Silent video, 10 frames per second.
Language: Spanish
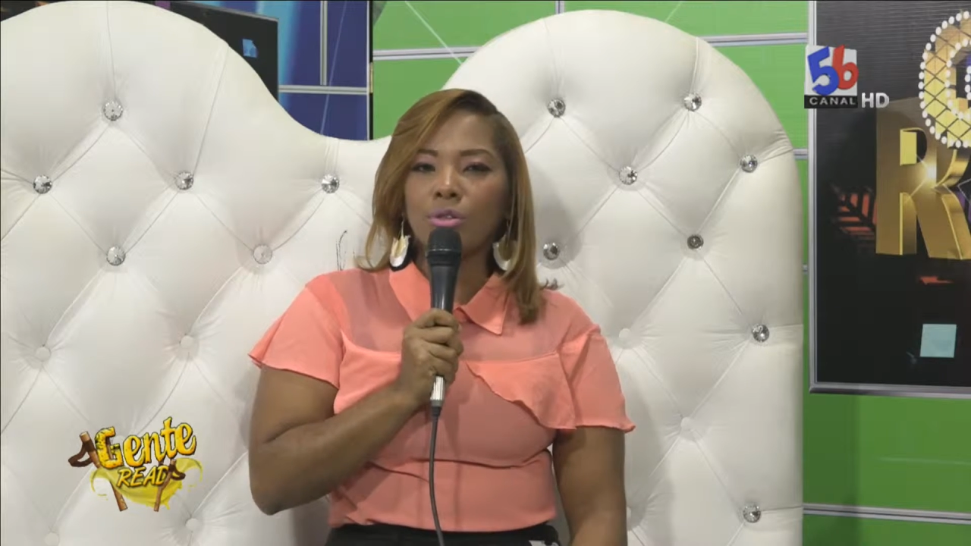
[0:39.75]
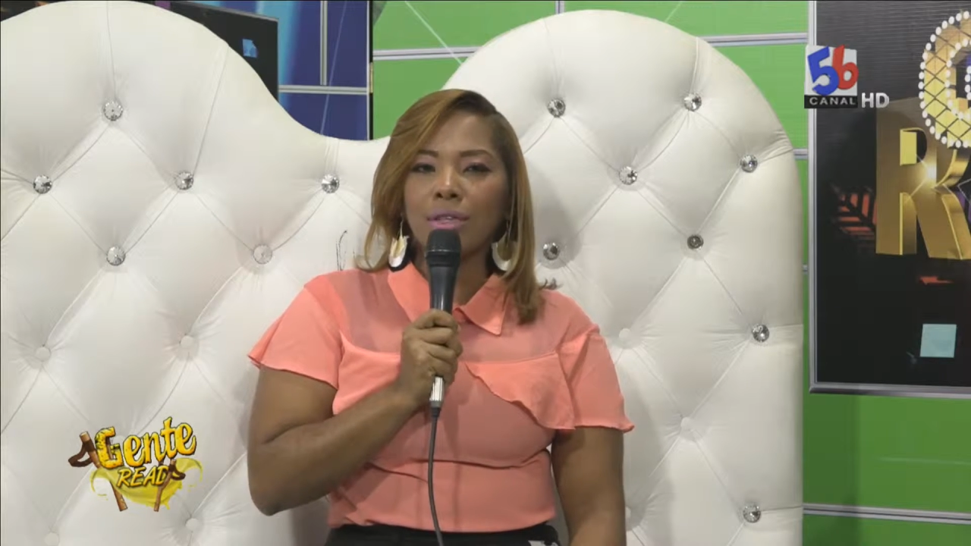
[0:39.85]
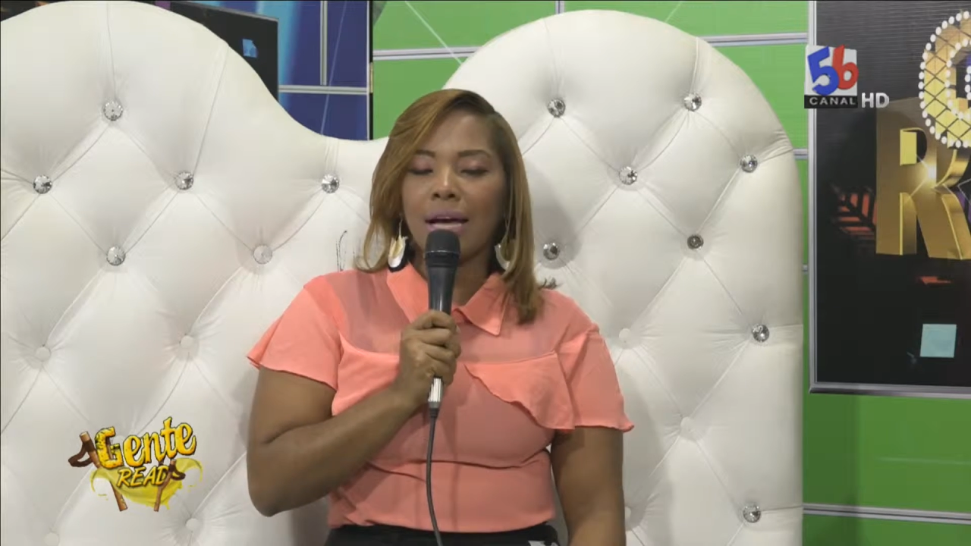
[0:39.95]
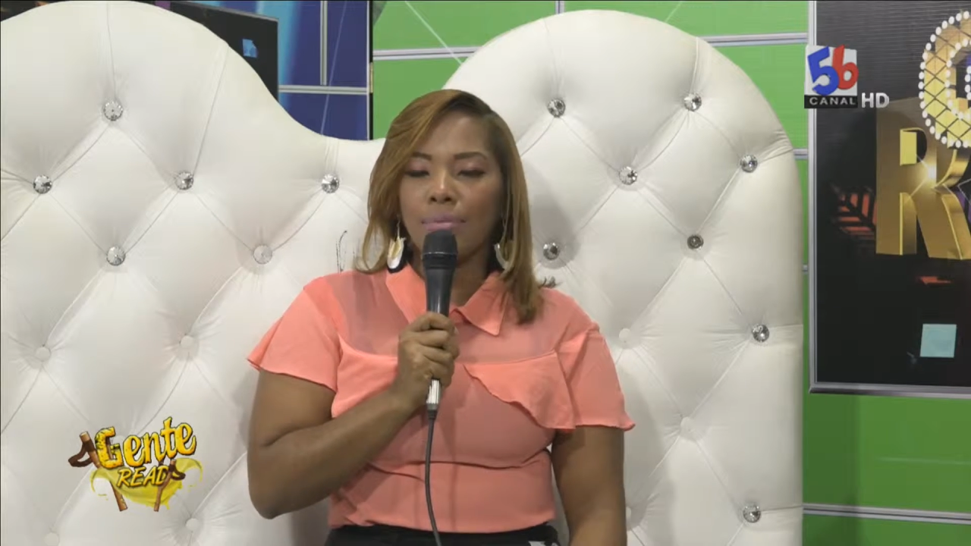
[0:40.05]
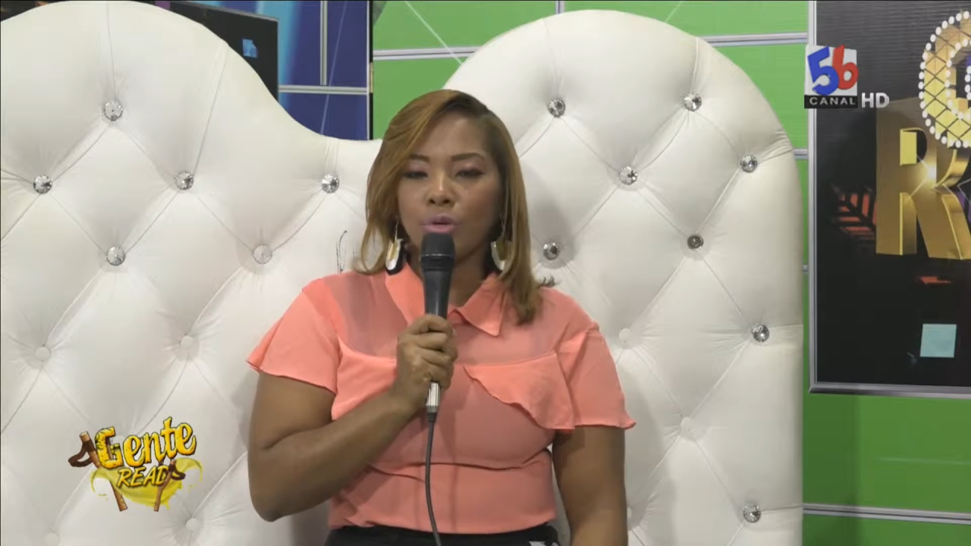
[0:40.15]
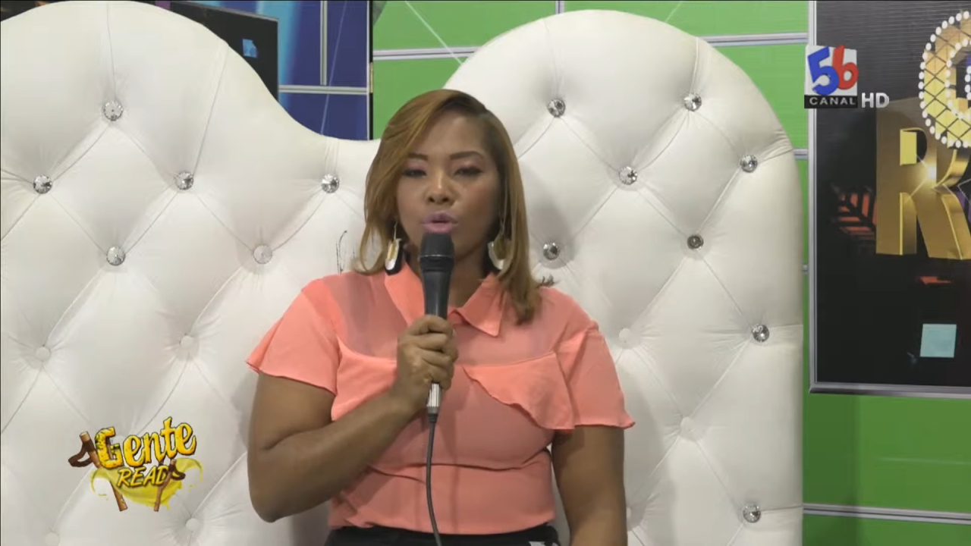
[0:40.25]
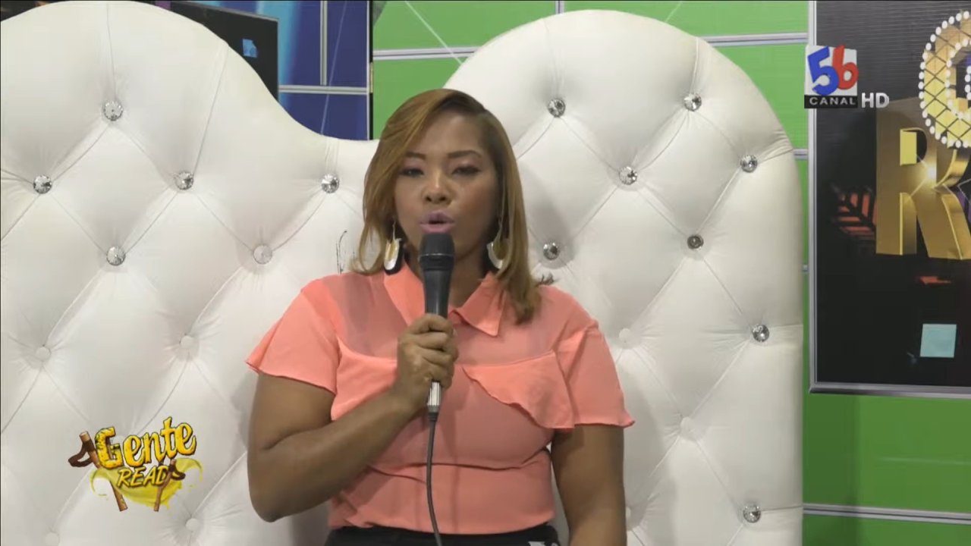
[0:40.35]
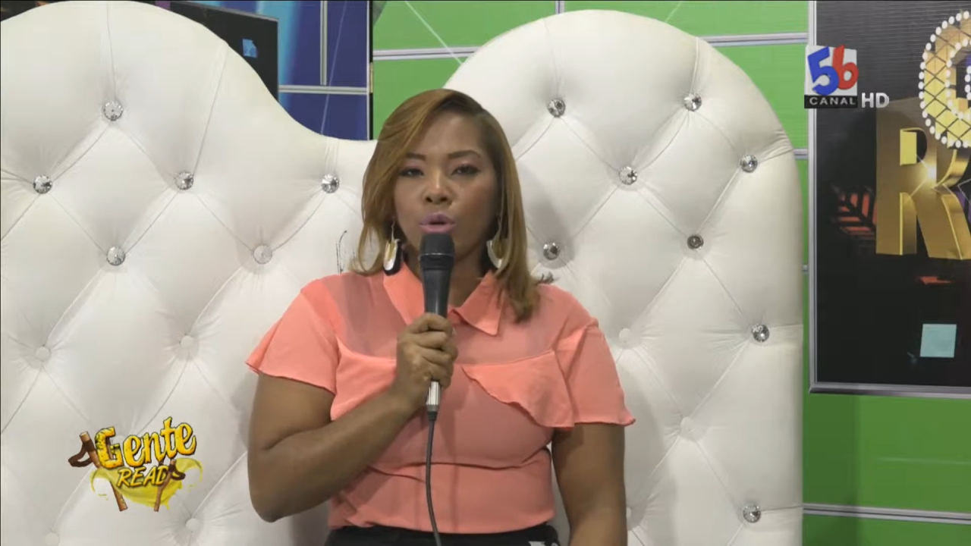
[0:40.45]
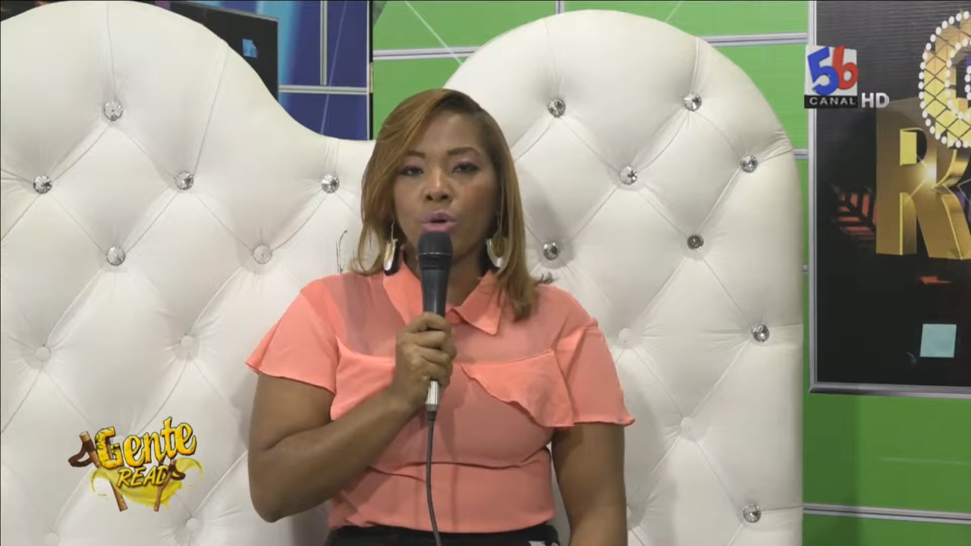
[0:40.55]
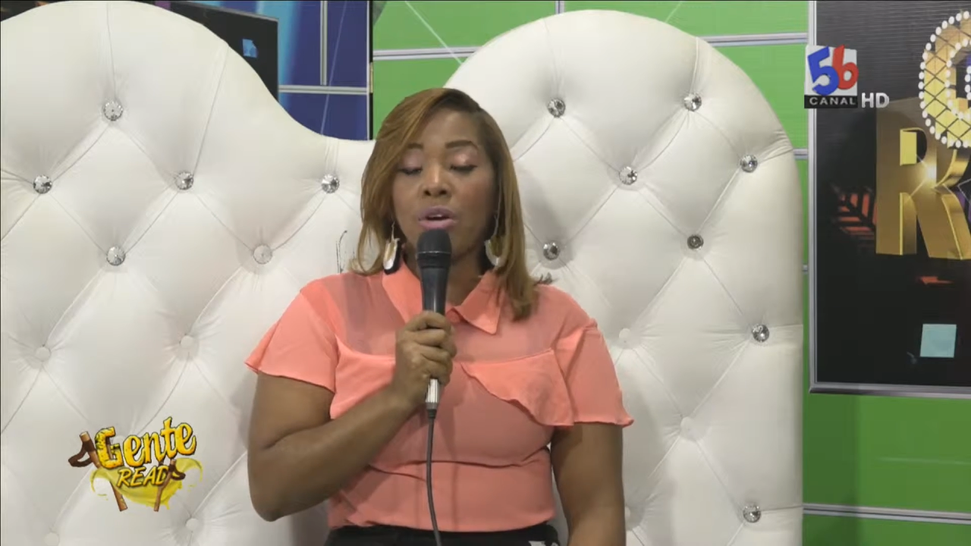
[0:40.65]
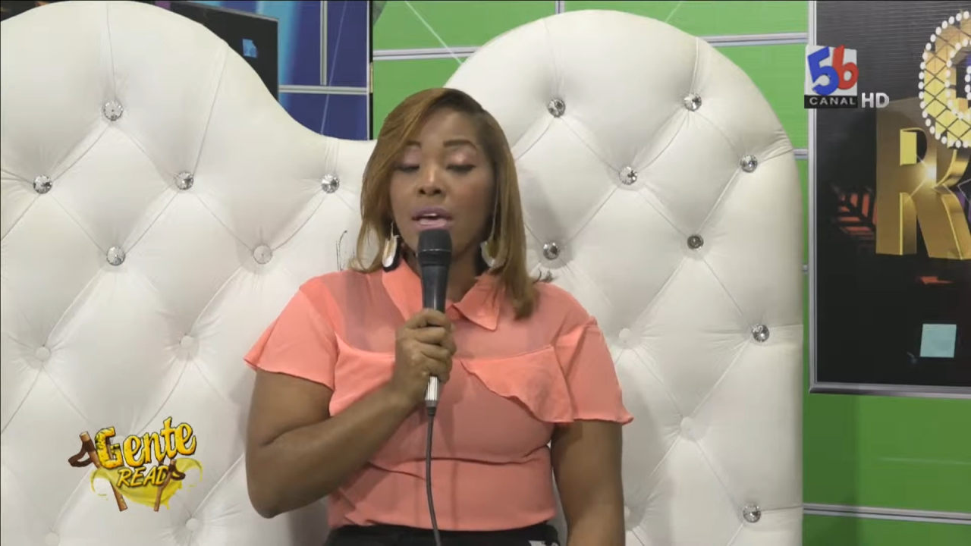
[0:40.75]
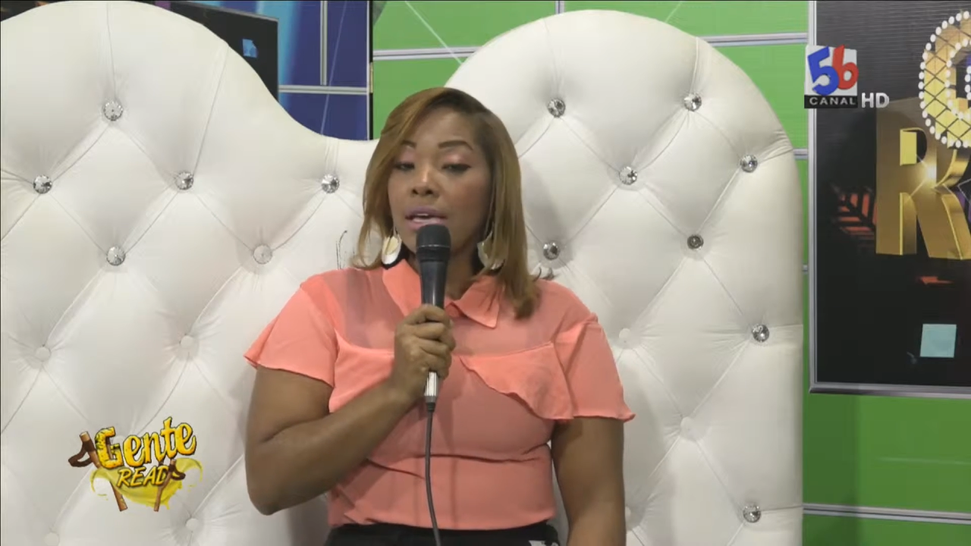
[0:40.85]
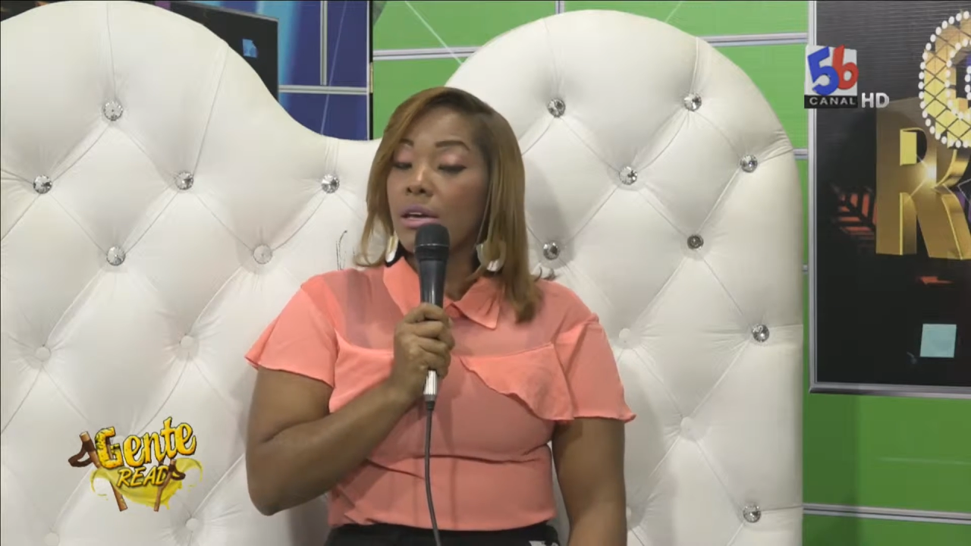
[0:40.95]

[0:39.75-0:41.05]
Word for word: soltamos todo